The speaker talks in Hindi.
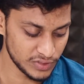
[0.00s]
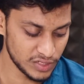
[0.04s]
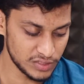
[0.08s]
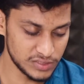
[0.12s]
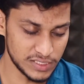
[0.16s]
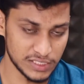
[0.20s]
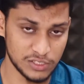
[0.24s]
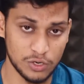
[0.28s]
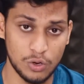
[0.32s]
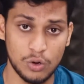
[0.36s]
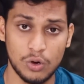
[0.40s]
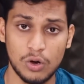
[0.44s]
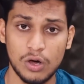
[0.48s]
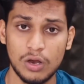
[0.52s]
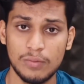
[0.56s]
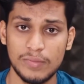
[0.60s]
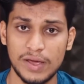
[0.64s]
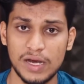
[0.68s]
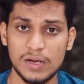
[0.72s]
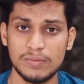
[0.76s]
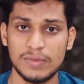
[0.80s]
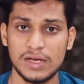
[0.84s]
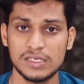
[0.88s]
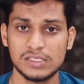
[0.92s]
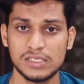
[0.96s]
जैसे और
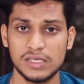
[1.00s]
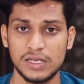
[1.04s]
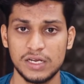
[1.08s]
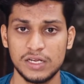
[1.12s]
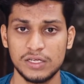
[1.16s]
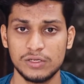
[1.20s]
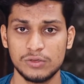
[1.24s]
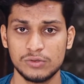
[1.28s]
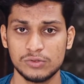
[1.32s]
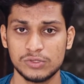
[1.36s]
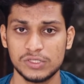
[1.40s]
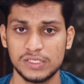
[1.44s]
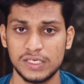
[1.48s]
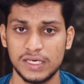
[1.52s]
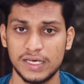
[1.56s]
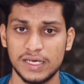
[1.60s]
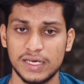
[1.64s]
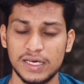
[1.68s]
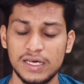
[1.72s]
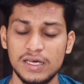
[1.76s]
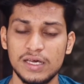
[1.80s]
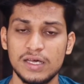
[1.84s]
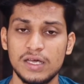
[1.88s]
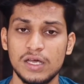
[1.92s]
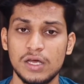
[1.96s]
मैंने मास्क गिनर यूज़ किए हैं